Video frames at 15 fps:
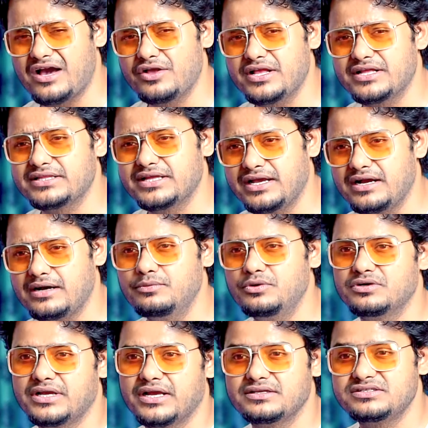हो जाता है हम
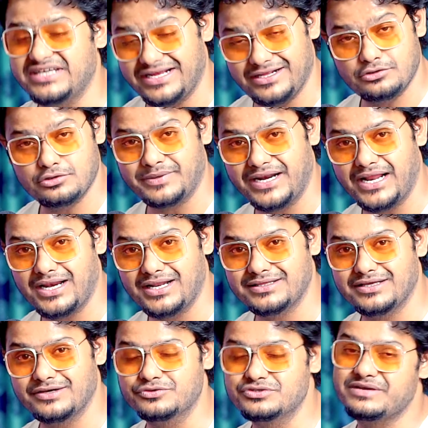लोग क्या चैनल तो बना लेते
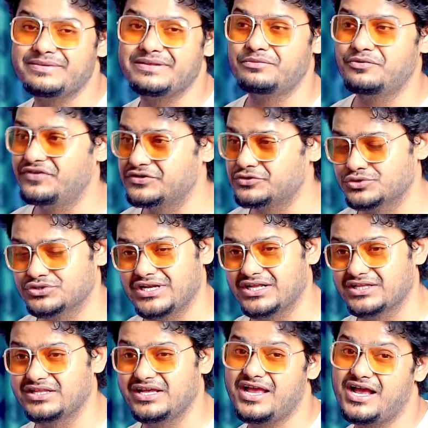हैं उसके बाद हम लोग फिर सोचने
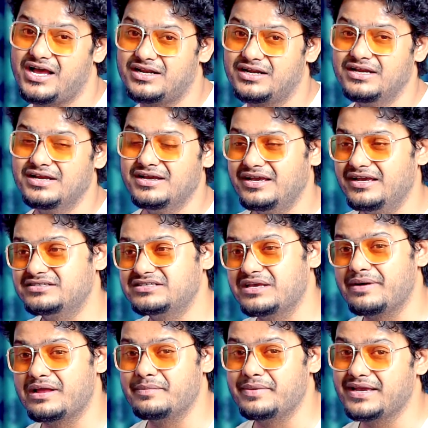लगते हैं यार इसके
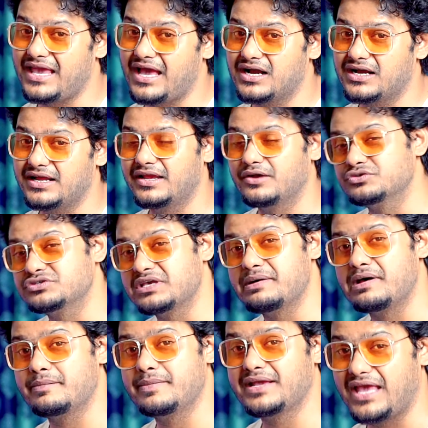बारे में क्या करें उसके
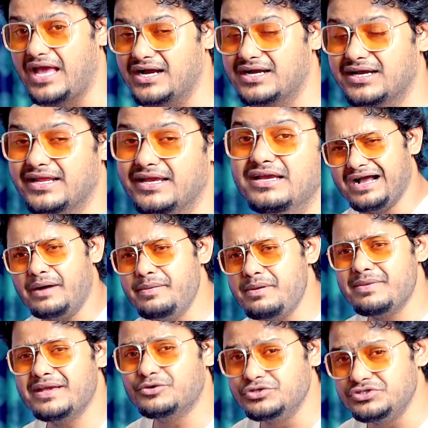बारे में क्या करें अभी
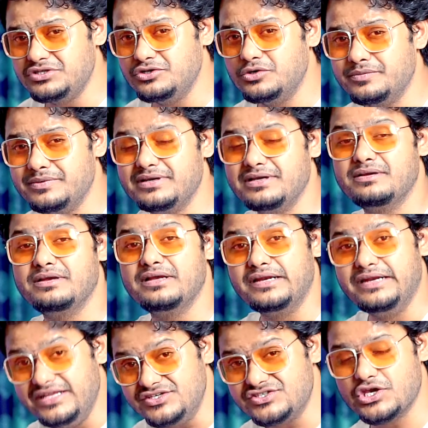मैं कुछ दिनों में
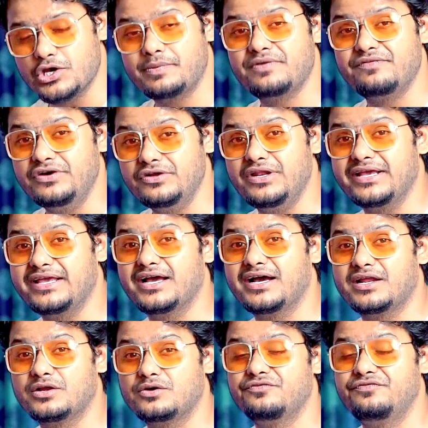नीच के ऊपर वीडियो लेके आ
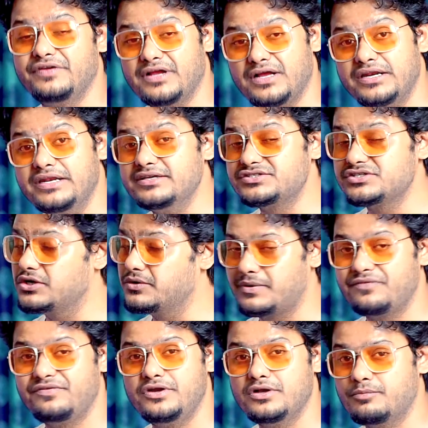रहा हूँ नीच के
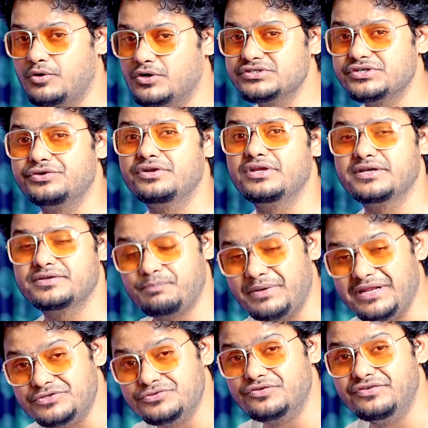ऊपर वीडियो बहुत ज़रूरी है
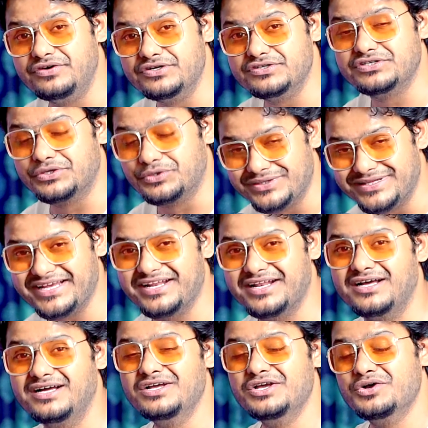प्लीज़ वो वीडियो ज़रूर
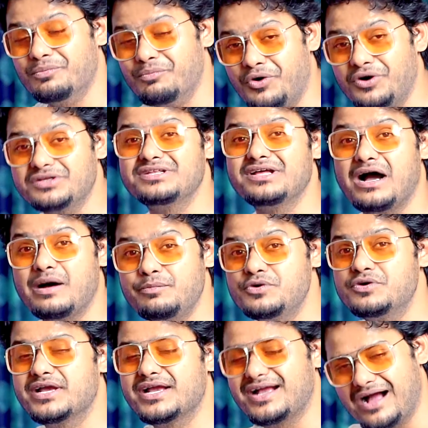देखना बहुत आप
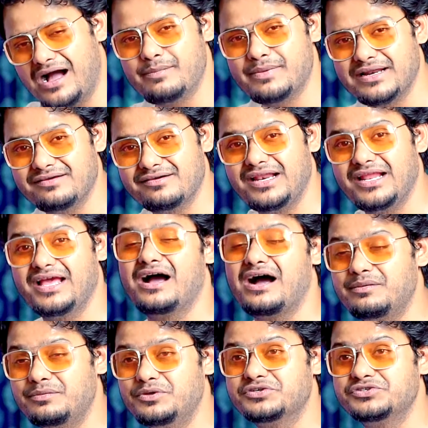लोगों के काम आने वाला है
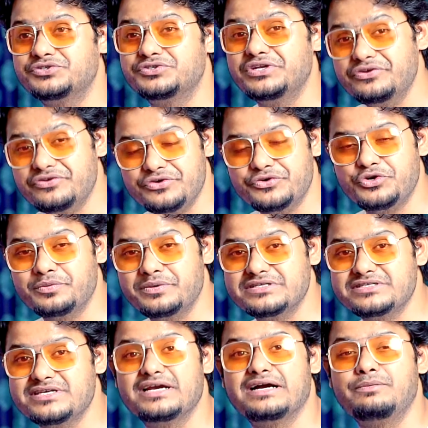आप लोग जो न्यू
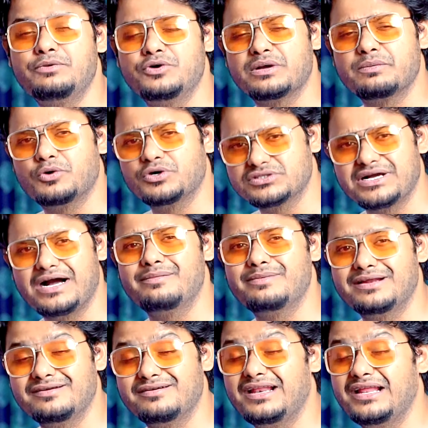यूट्यूबर्स हैं आप लोगों के बहुत काम
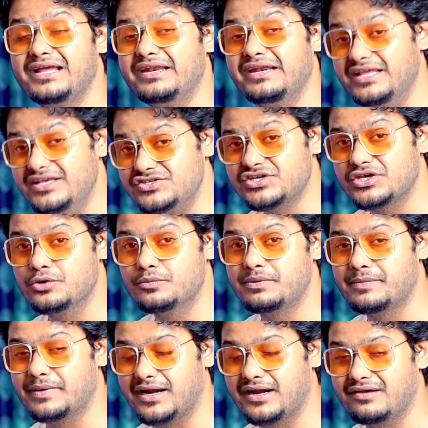आने वाला है नीच के ऊपर
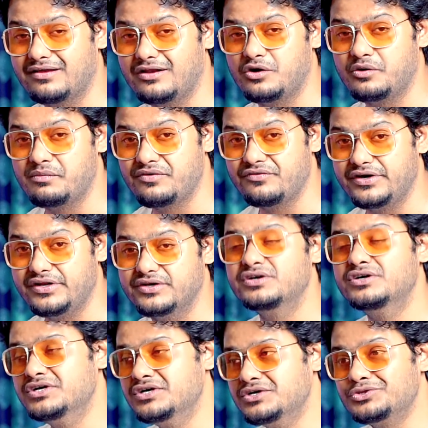बनाने वाला हूँ मैं वीडियो
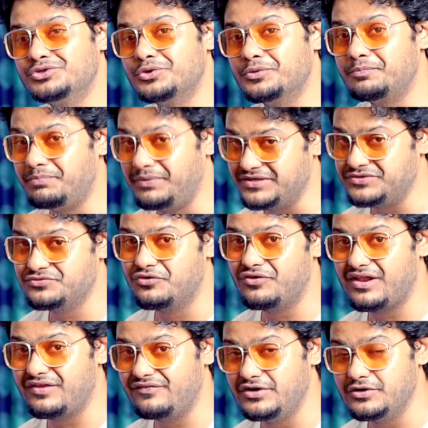तो प्लीज वो
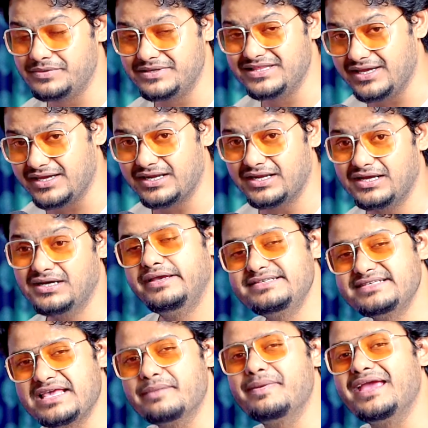वाला वीडियो भी देखना
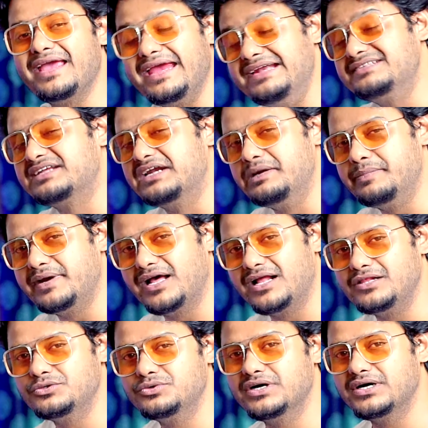इसके मैं एंड स्क्रीन पे
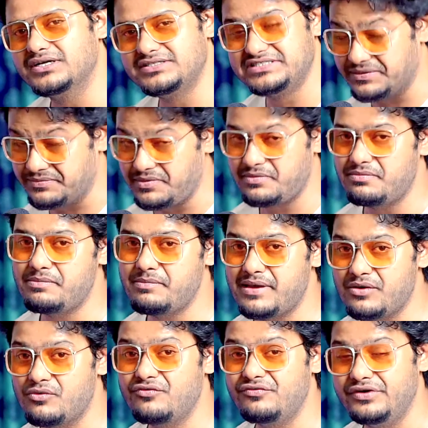डाल दूंगा जब भी मैं
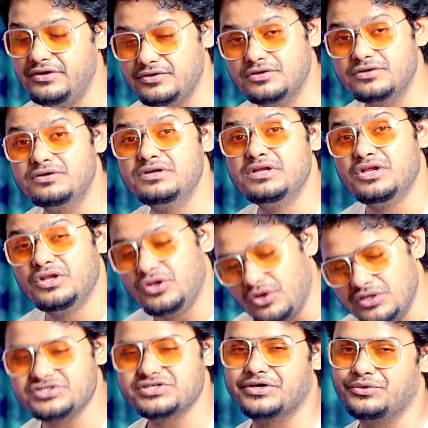वो वीडियो
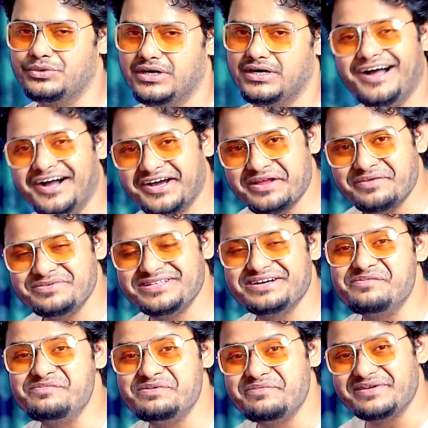लॉन्च करूंगा अगर अभी तक
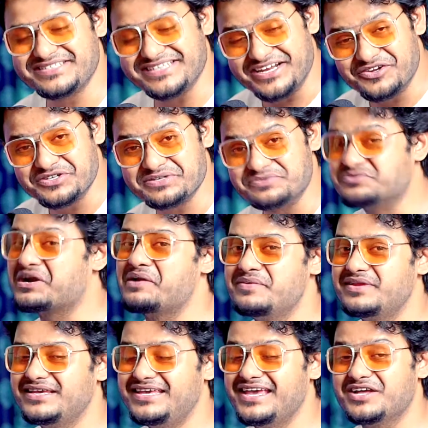आपने मेरे चैनल को सब्सक्राइब
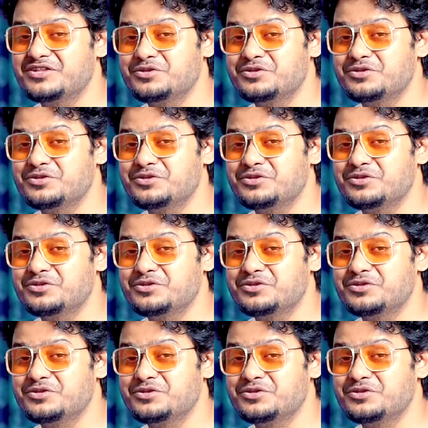नहीं किया है